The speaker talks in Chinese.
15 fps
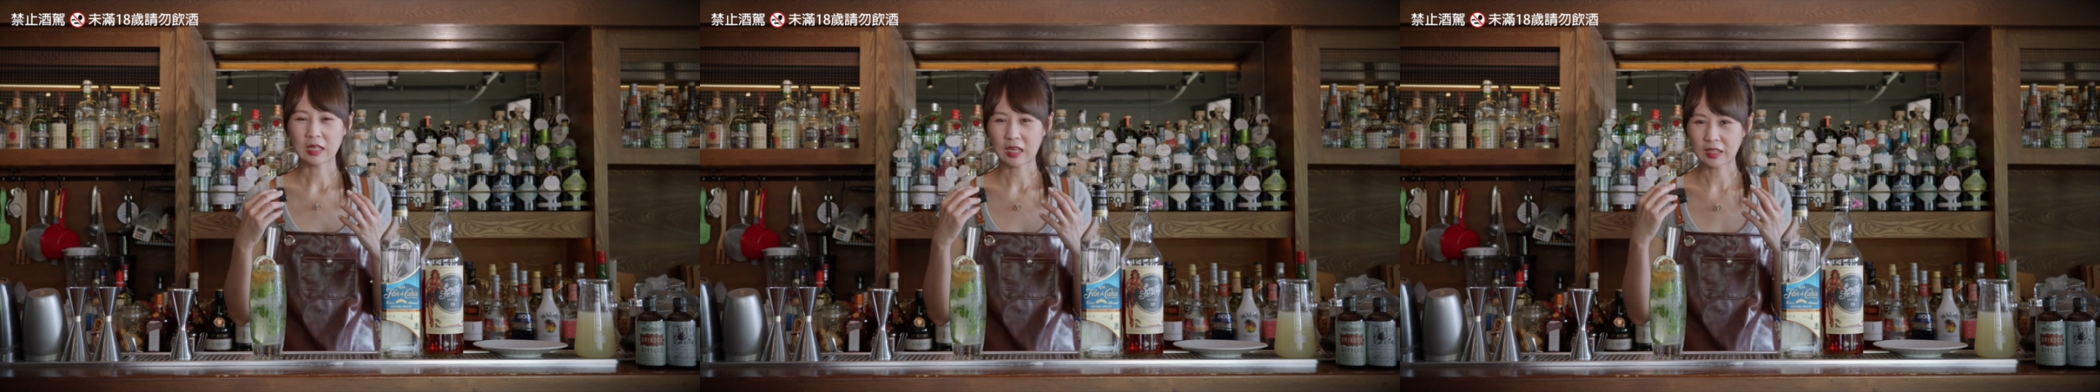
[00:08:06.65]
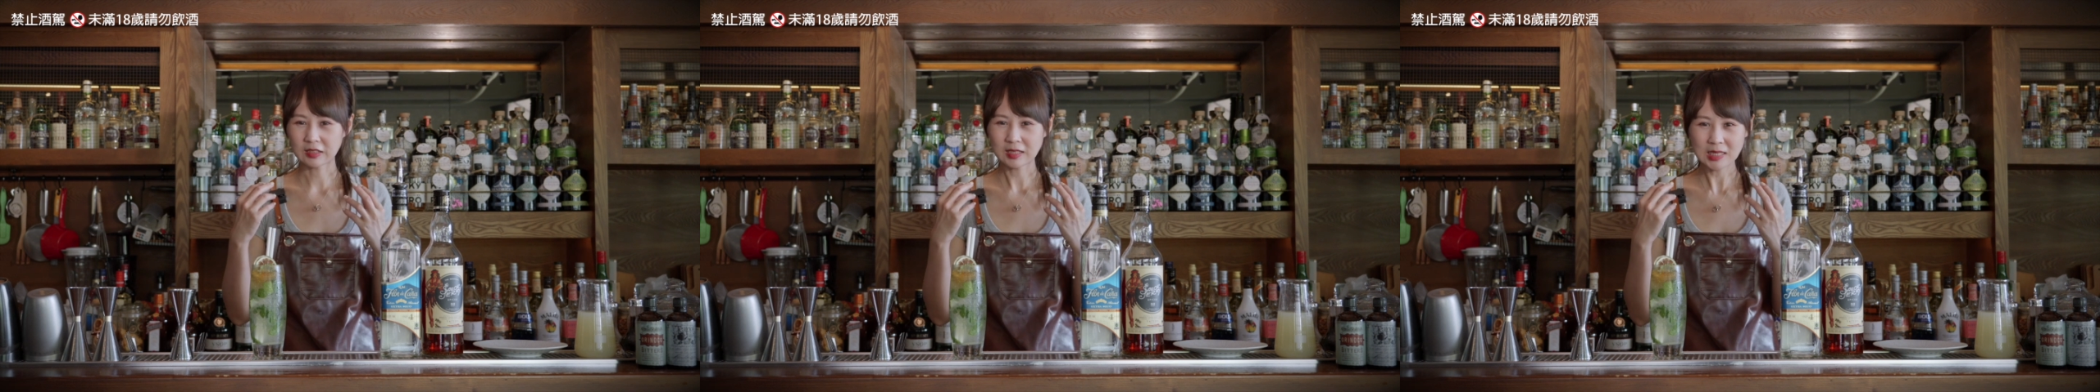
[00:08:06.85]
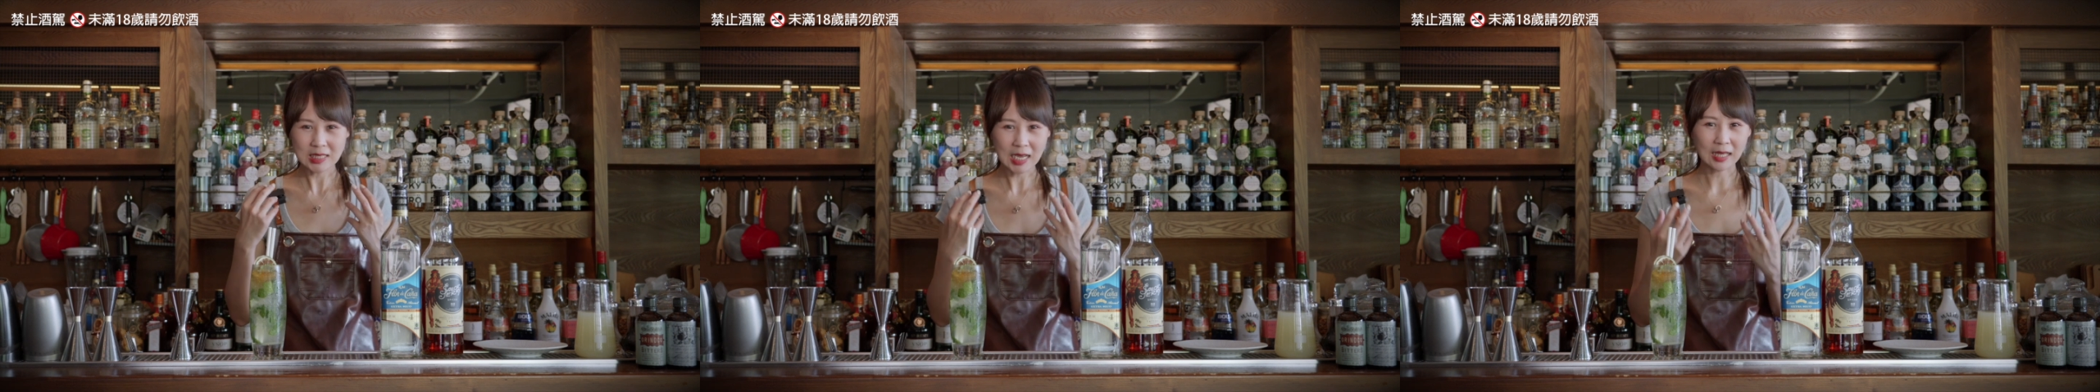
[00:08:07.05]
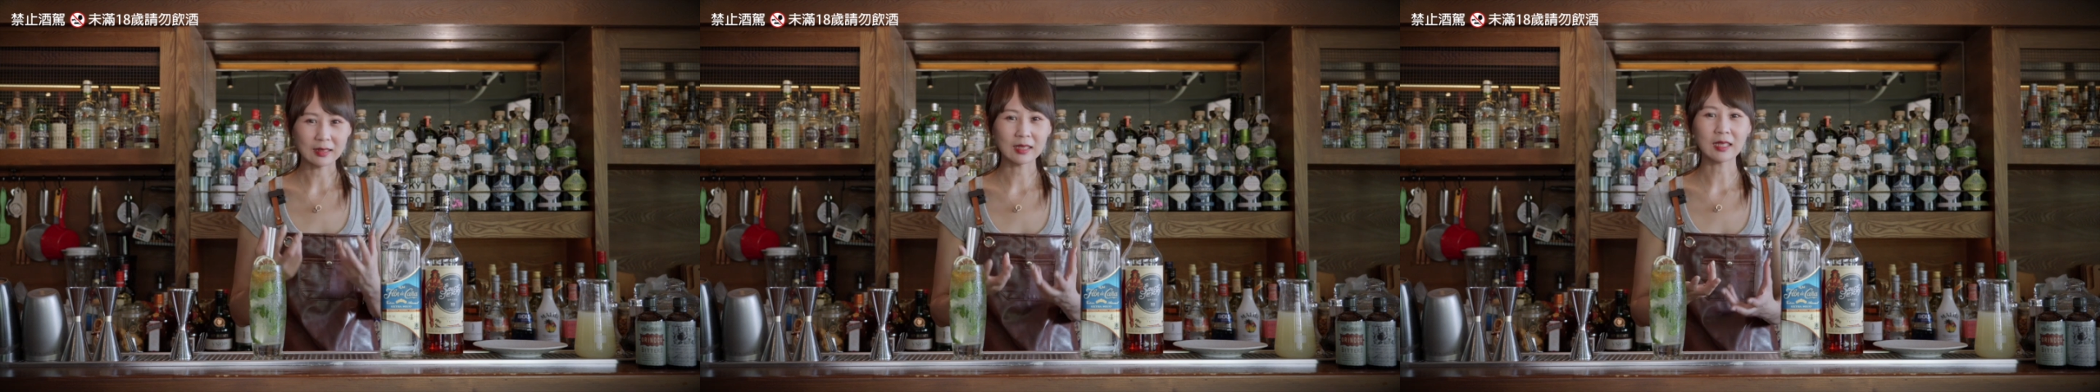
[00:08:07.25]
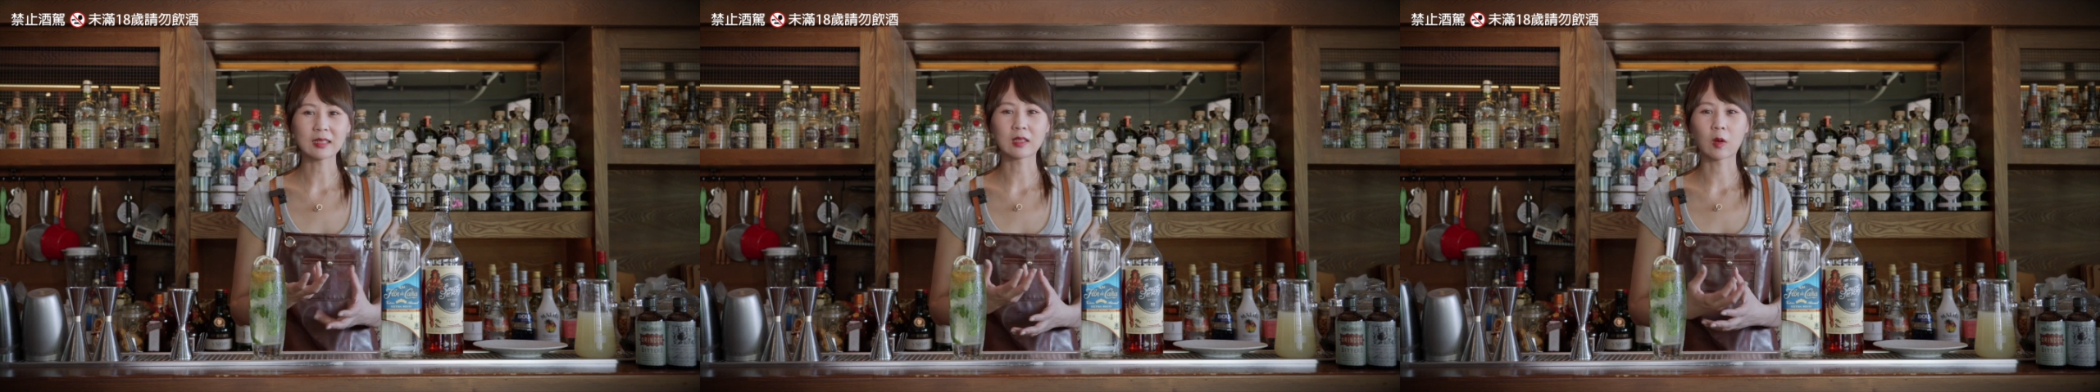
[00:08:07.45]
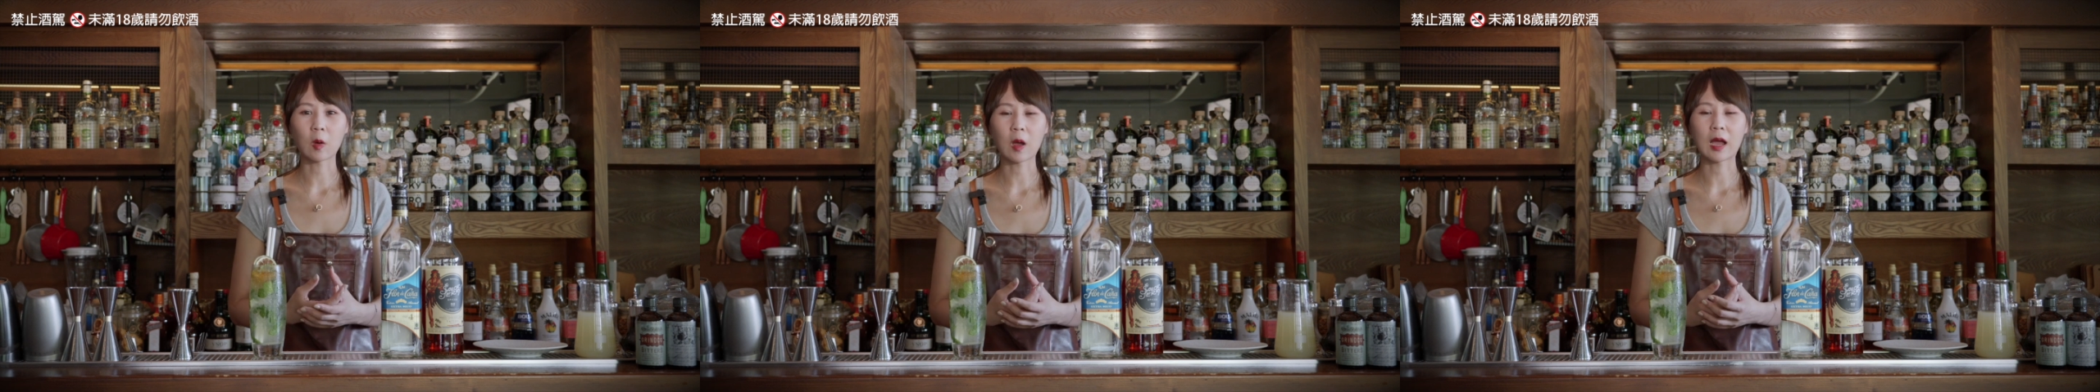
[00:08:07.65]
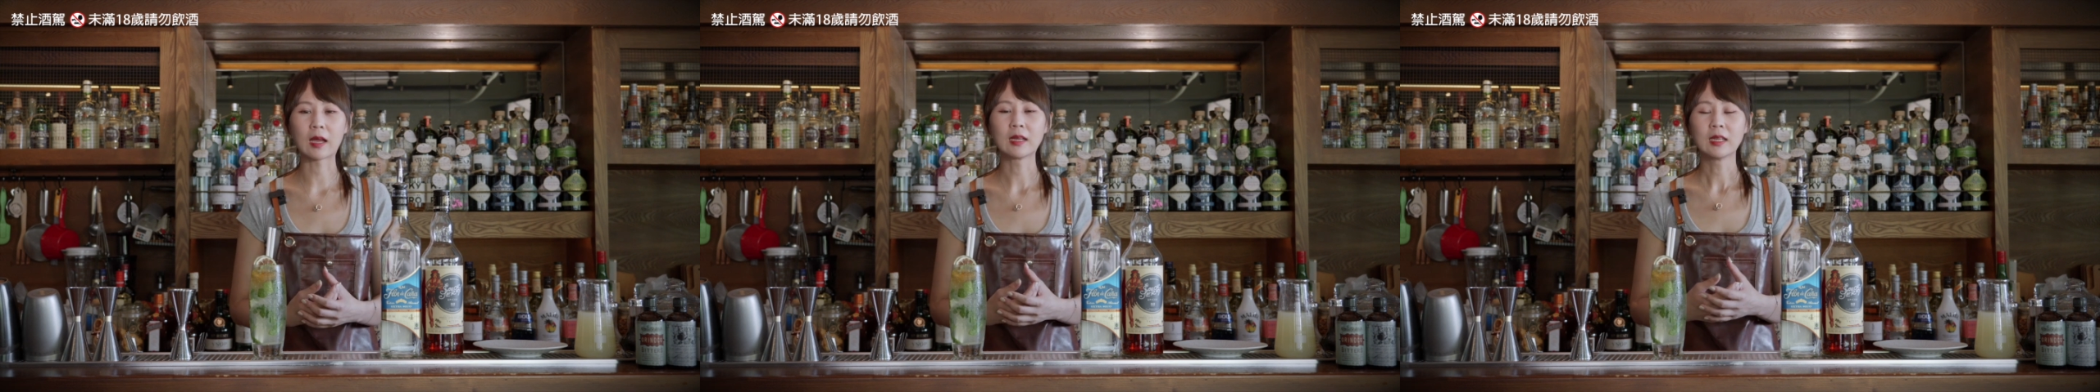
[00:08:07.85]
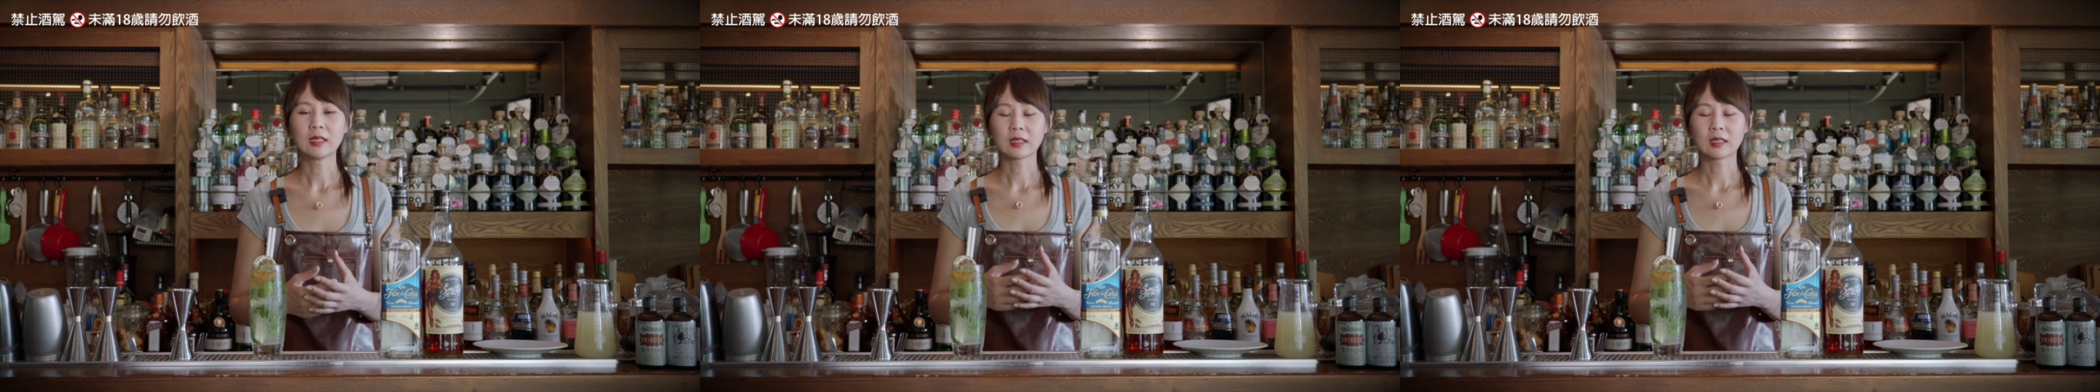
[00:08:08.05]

很强烈的话，